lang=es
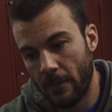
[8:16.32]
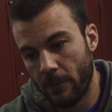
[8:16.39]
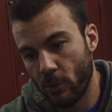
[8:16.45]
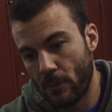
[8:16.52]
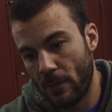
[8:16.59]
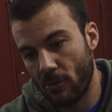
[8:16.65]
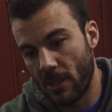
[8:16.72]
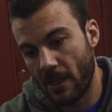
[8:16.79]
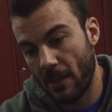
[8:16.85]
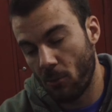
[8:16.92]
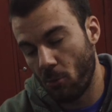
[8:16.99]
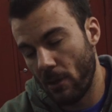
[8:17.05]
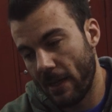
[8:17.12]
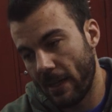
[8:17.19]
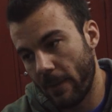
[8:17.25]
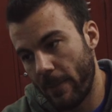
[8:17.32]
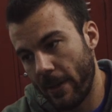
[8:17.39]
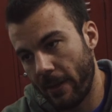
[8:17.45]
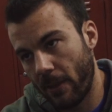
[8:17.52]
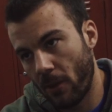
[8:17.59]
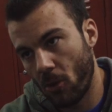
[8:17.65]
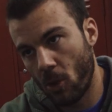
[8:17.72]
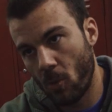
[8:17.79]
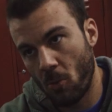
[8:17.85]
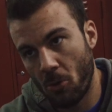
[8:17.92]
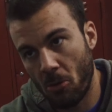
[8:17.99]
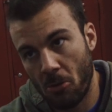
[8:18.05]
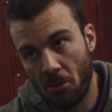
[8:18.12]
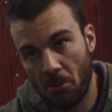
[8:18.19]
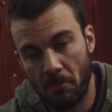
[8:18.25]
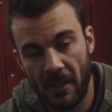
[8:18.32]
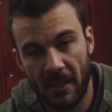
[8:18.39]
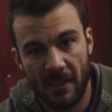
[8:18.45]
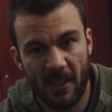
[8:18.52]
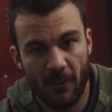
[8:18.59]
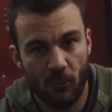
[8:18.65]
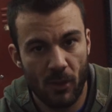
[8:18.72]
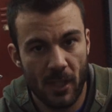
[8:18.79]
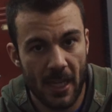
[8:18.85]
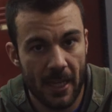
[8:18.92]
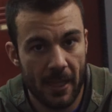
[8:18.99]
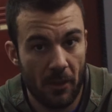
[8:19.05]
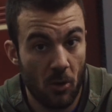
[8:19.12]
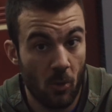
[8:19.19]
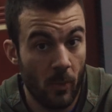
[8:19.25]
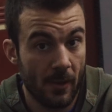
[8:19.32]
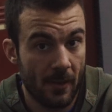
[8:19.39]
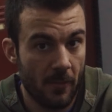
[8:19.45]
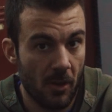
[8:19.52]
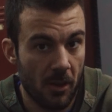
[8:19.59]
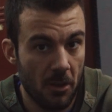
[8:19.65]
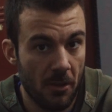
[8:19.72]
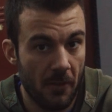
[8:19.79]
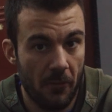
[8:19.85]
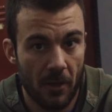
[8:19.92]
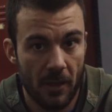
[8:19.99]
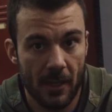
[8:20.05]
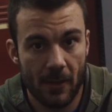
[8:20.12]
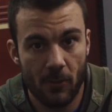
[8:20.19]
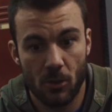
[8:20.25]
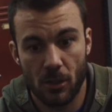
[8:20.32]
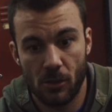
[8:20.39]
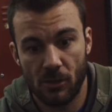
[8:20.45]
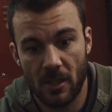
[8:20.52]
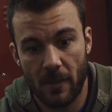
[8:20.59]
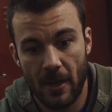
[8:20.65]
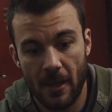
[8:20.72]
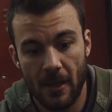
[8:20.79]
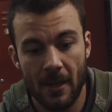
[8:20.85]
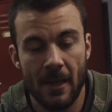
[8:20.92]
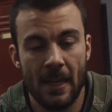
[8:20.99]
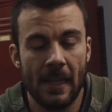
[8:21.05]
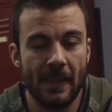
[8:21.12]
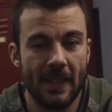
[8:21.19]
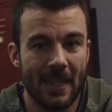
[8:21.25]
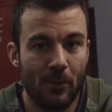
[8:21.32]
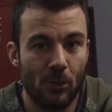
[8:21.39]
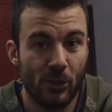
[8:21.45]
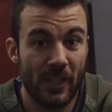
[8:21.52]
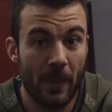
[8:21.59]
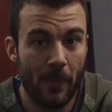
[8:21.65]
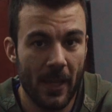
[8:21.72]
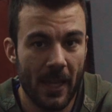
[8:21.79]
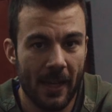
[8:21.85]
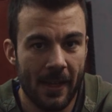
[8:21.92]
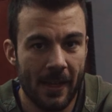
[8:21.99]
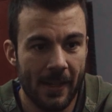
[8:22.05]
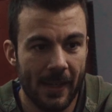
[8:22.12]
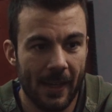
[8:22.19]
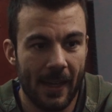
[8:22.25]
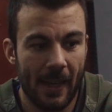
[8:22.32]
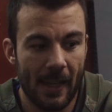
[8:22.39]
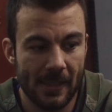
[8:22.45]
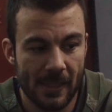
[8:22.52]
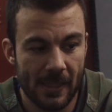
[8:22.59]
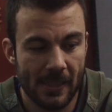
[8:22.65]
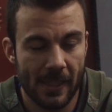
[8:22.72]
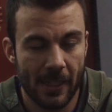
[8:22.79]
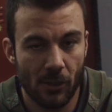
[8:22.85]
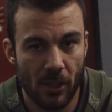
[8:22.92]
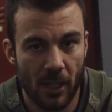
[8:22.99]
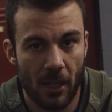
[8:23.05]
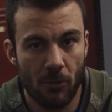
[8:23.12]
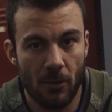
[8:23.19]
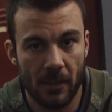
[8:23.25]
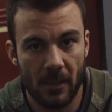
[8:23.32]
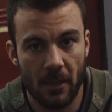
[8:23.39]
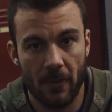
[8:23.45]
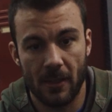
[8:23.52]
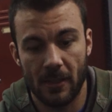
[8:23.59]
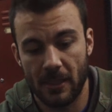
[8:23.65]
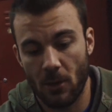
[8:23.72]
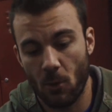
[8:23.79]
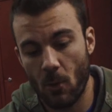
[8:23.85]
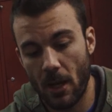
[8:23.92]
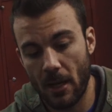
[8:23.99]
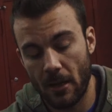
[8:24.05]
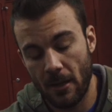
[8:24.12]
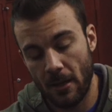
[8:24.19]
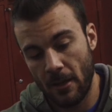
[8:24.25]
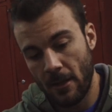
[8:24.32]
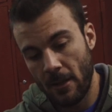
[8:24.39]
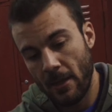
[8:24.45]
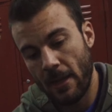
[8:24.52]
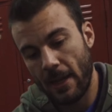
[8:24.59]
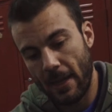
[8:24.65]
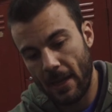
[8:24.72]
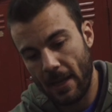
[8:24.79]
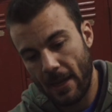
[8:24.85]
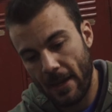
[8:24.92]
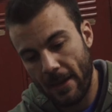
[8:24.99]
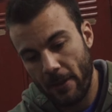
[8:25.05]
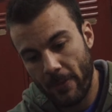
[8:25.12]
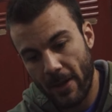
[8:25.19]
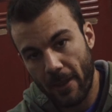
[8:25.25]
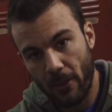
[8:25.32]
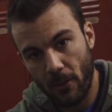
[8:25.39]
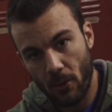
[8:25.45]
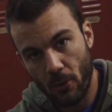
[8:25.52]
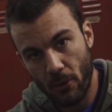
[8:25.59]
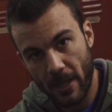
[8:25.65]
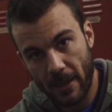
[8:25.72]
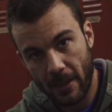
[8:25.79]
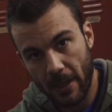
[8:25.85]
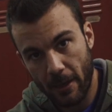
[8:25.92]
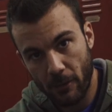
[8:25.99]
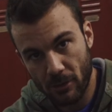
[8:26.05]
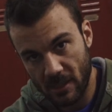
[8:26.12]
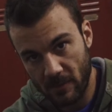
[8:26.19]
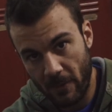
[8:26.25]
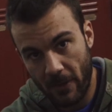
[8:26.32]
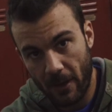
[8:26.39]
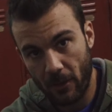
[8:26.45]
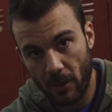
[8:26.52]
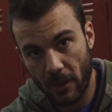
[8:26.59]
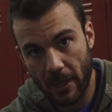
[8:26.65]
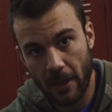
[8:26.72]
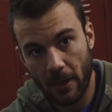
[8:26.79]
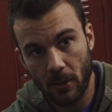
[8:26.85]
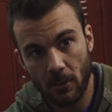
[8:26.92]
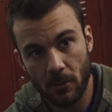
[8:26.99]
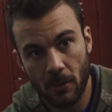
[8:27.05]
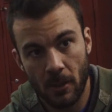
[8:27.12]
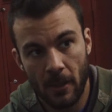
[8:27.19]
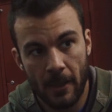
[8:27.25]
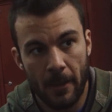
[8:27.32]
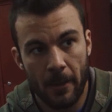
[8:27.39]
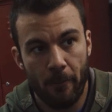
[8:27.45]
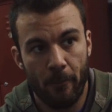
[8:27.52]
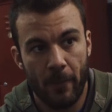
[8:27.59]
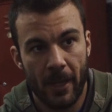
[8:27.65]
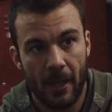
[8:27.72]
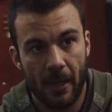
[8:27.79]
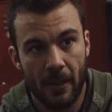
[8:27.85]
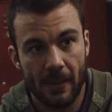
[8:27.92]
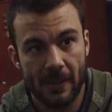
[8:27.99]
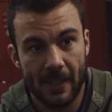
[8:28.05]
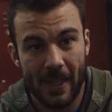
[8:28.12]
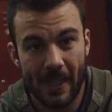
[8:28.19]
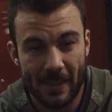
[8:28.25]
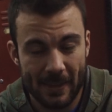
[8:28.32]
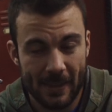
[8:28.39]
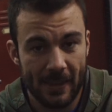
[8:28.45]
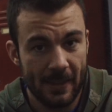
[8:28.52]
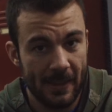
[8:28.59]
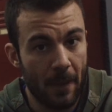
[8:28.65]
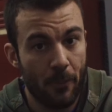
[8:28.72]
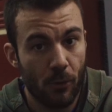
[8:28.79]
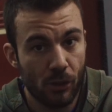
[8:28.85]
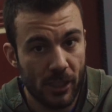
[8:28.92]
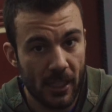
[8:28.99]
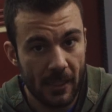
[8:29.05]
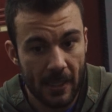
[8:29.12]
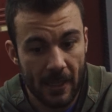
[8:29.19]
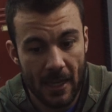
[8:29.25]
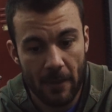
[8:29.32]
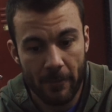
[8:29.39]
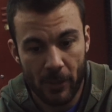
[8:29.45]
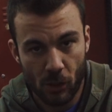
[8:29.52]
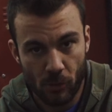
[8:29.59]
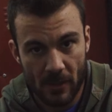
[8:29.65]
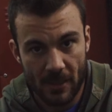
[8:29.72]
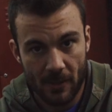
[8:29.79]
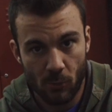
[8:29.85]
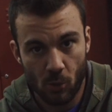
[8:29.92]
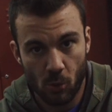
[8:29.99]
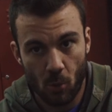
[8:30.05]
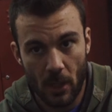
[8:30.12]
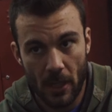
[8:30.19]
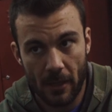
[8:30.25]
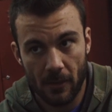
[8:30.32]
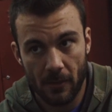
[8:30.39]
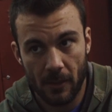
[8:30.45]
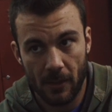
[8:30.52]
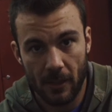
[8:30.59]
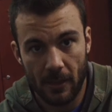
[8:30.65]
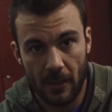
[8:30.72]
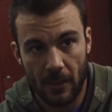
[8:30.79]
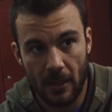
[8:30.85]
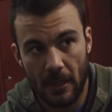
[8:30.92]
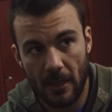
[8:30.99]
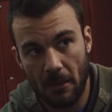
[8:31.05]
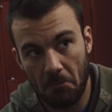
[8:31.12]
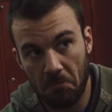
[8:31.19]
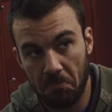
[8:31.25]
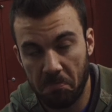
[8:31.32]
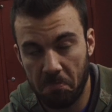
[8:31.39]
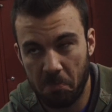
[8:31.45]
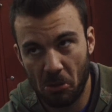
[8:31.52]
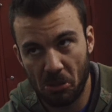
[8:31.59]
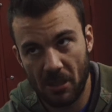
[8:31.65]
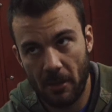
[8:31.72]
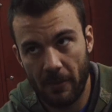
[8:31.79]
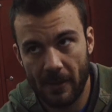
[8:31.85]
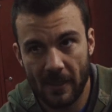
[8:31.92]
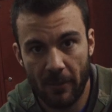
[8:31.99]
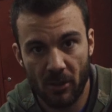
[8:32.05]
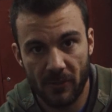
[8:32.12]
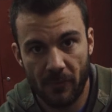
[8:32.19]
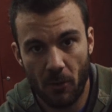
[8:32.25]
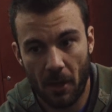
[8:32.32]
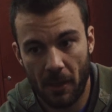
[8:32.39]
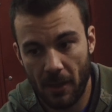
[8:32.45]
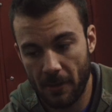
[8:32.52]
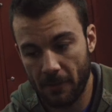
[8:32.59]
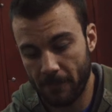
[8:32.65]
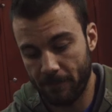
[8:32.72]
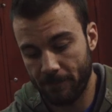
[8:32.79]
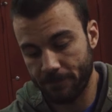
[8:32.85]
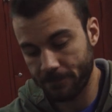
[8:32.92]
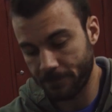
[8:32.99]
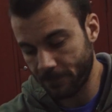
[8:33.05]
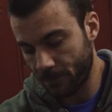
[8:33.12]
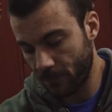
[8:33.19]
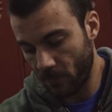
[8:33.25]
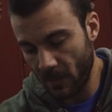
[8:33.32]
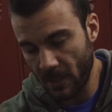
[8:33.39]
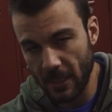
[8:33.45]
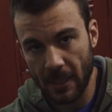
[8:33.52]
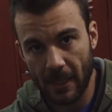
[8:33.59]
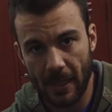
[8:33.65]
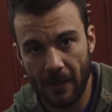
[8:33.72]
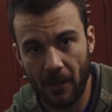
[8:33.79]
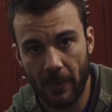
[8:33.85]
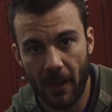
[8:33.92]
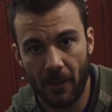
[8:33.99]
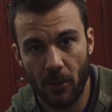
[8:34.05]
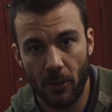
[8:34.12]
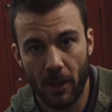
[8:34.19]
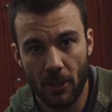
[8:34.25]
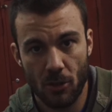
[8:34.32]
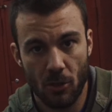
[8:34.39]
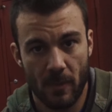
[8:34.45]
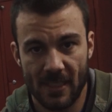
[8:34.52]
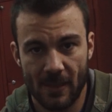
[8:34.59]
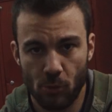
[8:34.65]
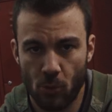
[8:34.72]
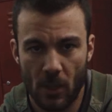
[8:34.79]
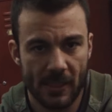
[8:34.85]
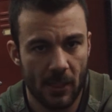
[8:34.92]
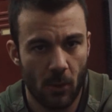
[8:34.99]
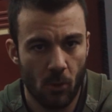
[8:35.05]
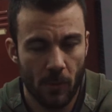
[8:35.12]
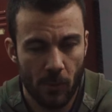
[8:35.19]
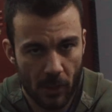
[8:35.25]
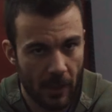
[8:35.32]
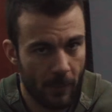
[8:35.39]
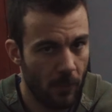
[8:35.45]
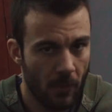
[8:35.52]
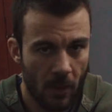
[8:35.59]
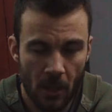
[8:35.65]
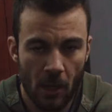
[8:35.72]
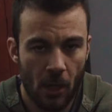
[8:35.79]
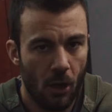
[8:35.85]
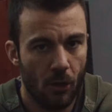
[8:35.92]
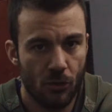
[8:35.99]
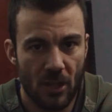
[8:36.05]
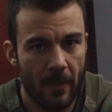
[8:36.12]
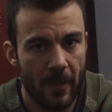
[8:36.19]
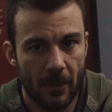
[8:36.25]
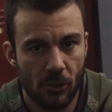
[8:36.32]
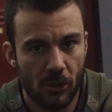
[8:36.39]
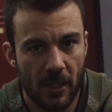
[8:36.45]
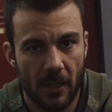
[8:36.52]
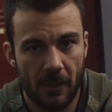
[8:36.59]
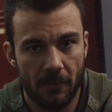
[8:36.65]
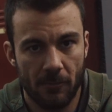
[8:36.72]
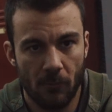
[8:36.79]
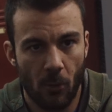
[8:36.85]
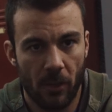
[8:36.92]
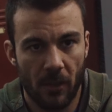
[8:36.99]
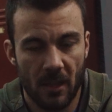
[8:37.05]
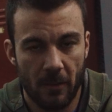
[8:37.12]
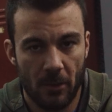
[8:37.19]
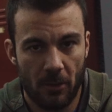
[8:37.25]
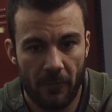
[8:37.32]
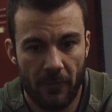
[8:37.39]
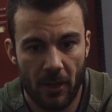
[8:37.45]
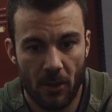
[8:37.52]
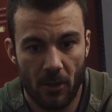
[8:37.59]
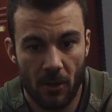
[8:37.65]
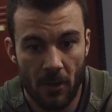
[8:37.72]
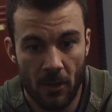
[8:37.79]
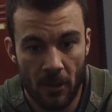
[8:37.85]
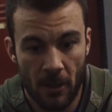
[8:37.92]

pues vamos a calcular que he perdido como entre un 10 y un 20% de fuerza, que bueno, no está mal, digamos, de pierna que las he seguido teniendo activas. Igual, eh, en el brazo izquierdo, este es mi brazo izquierdo, me, de por sí tenía menos masa muscular y posiblemente menos fuerza que en el brazo derecho, masa muscular seguro porque los diámetros eran un centímetro inferior